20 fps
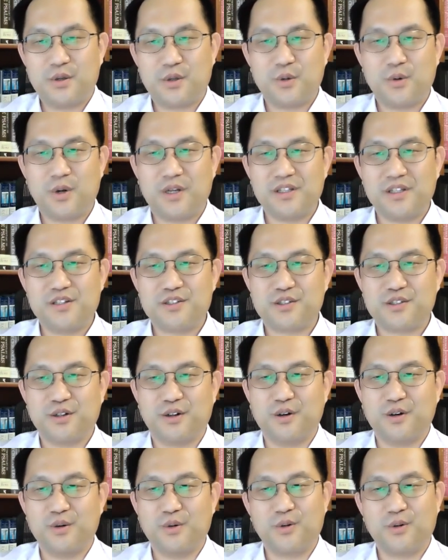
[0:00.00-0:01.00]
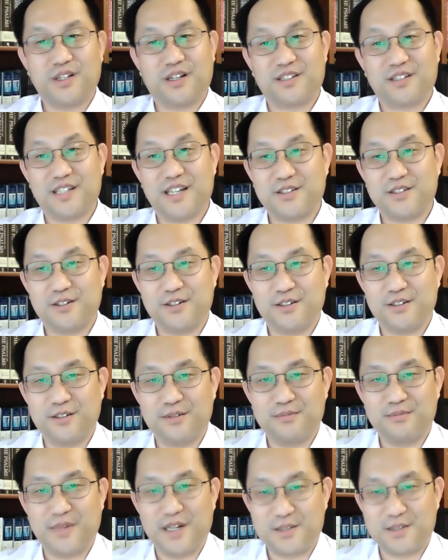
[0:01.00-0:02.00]
요한일서 5장 4절
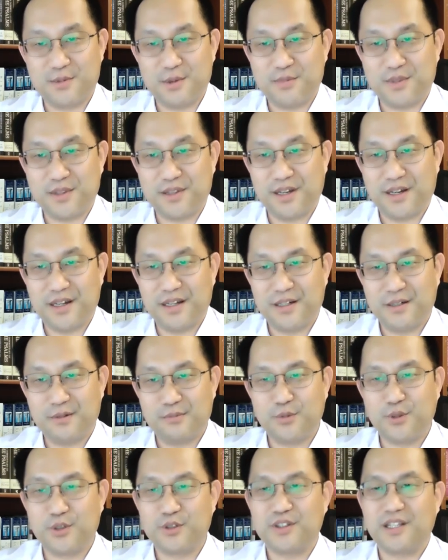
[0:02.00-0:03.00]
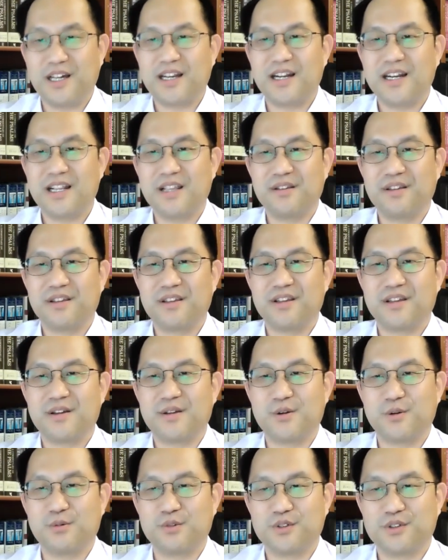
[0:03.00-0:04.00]
말씀입니다. 무릇
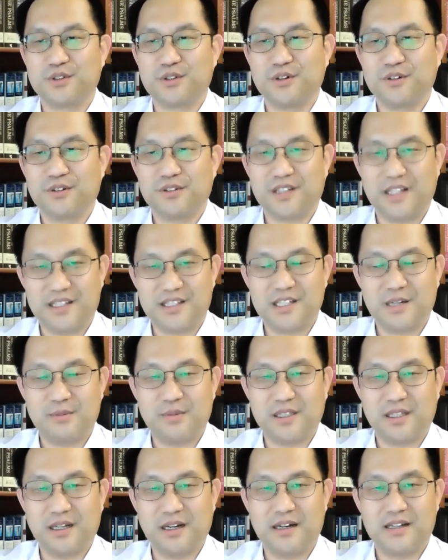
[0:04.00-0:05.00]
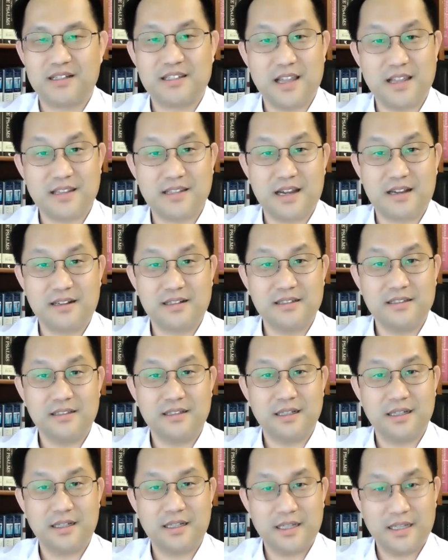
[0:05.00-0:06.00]
하나님께로부터 난 자마다 세상을
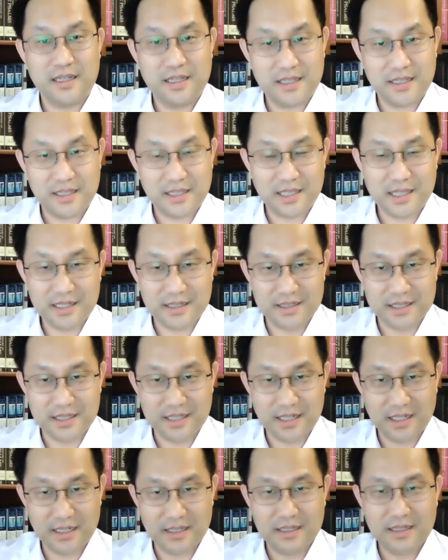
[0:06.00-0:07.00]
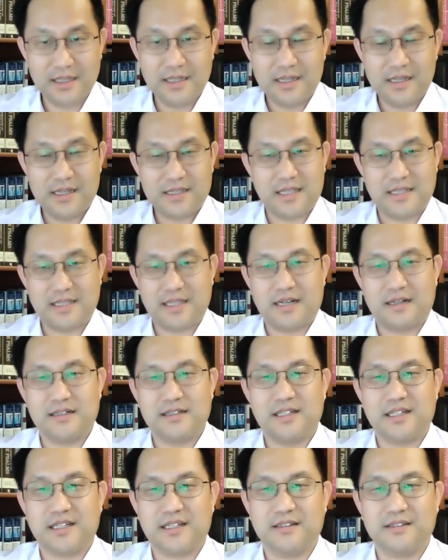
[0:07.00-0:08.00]
이기느니라.
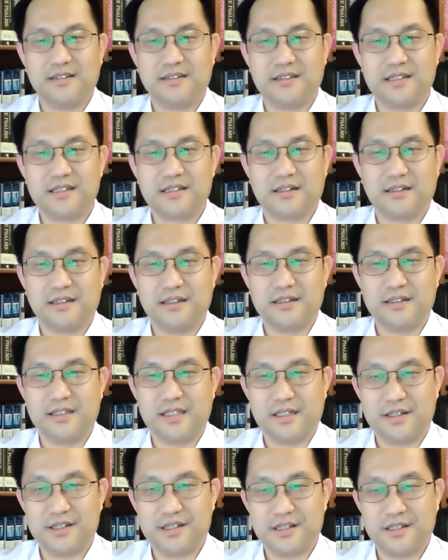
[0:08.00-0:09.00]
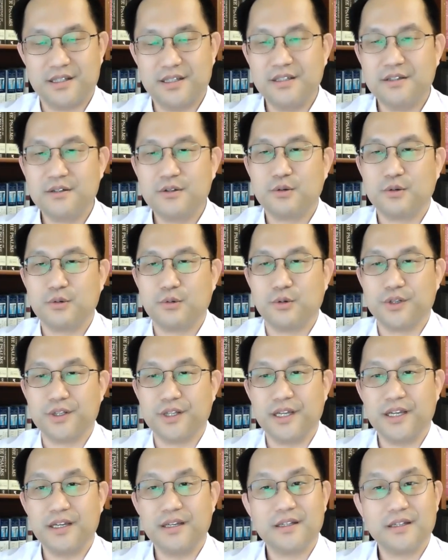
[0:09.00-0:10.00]
세상을 이기는 승리는 이것이니
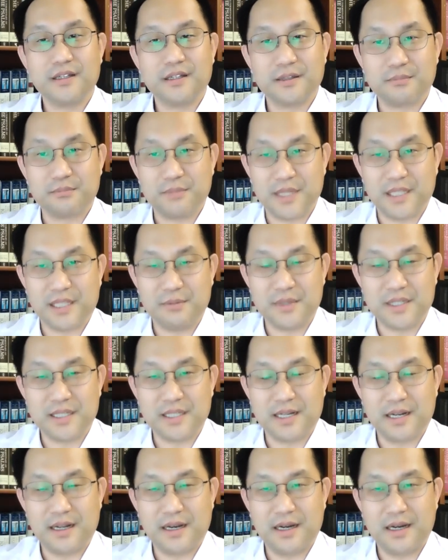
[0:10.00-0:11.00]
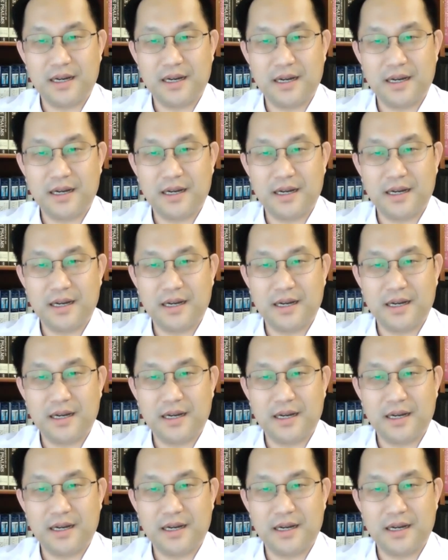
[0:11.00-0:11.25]
우리의 믿음이니라.